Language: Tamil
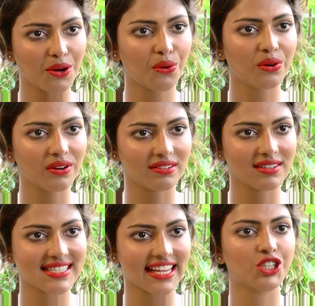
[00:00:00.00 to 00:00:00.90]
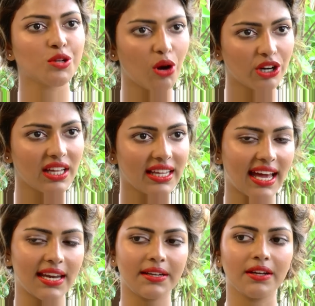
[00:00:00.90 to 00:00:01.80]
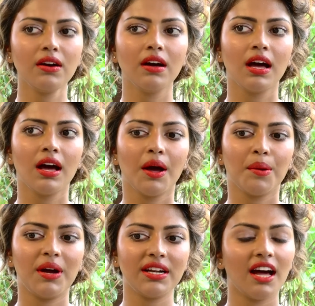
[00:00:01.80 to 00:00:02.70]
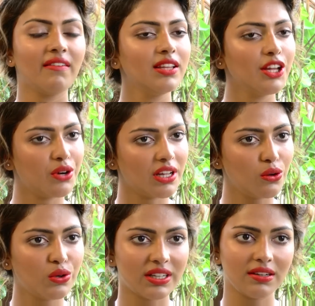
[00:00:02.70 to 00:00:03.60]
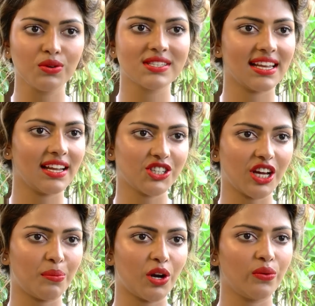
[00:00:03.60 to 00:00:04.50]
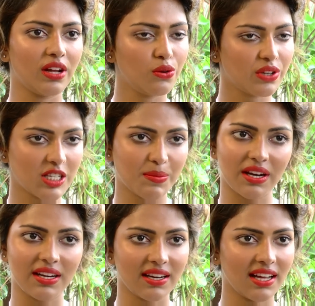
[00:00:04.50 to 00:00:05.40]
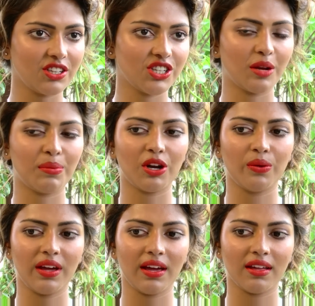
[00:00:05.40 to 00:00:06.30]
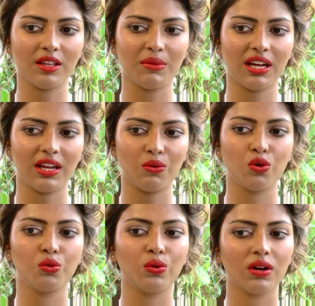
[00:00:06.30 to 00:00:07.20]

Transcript: தேர் ஓன் ஸ்கெச் அபவுட் தேர் கேரக்டர் பட் நான் வந்து என்னோட லுக் லுக்ஸ் எல்லாம் ஷேர் பண்ணுவேன் லுக் டெஸ்ட் பண்ணிட்டு நான் அதை ஷேர் பண்ணுவேன் அந்த மாதிரி ஒரு